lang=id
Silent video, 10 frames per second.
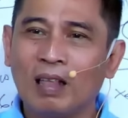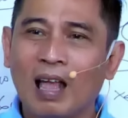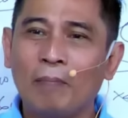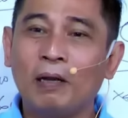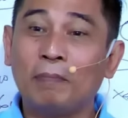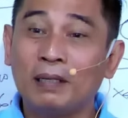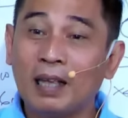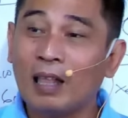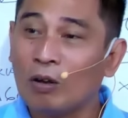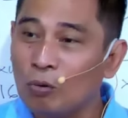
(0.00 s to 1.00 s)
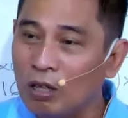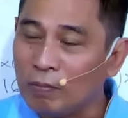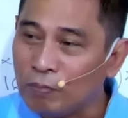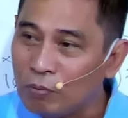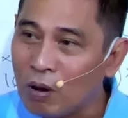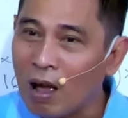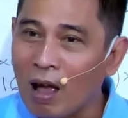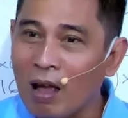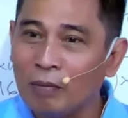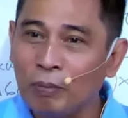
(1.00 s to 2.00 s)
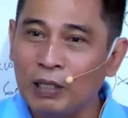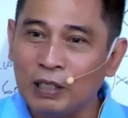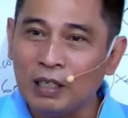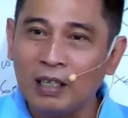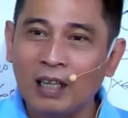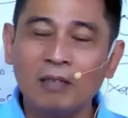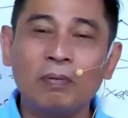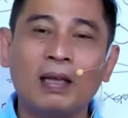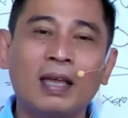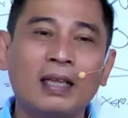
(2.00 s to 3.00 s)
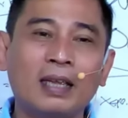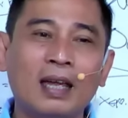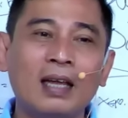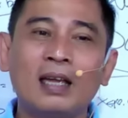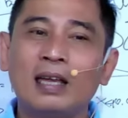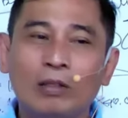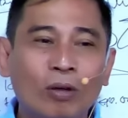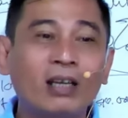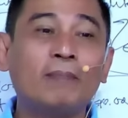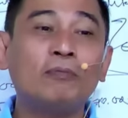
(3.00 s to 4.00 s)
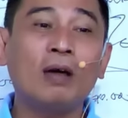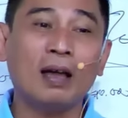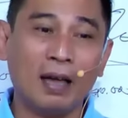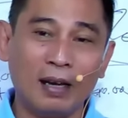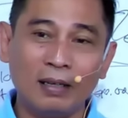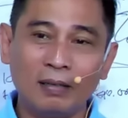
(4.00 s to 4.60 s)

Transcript: Hampir bisa tak kulit buah, biji dan sebagainya itu kan dibuang kan?